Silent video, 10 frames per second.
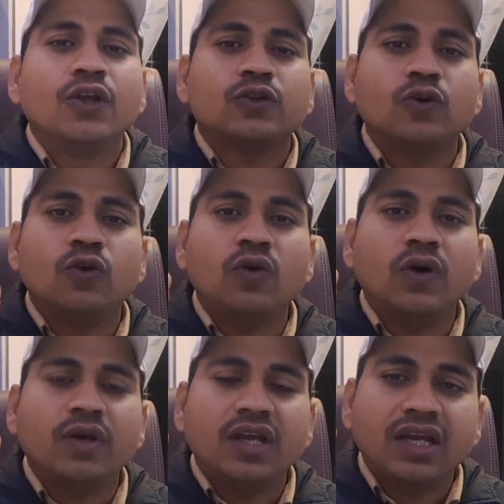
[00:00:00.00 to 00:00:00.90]
तो
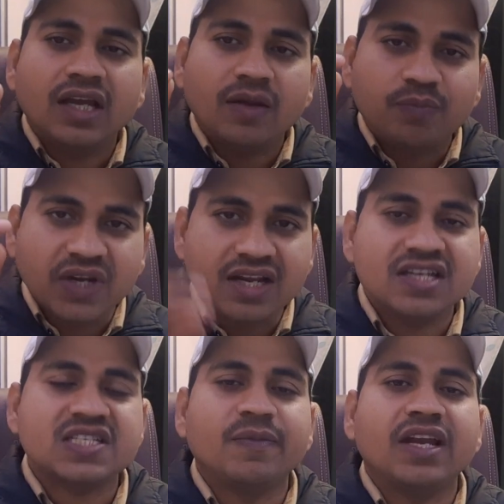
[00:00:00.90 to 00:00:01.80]
एक प्ले
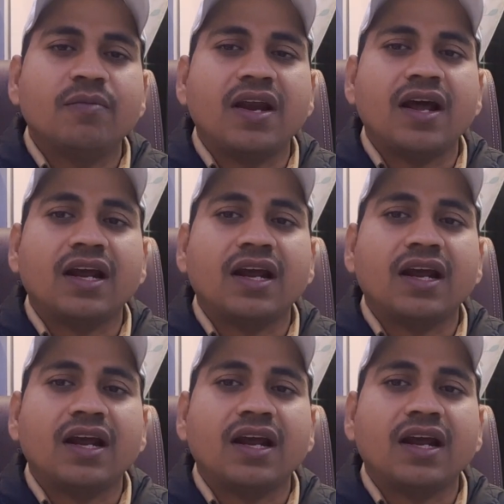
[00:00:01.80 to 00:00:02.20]
लिस्ट मैंने बना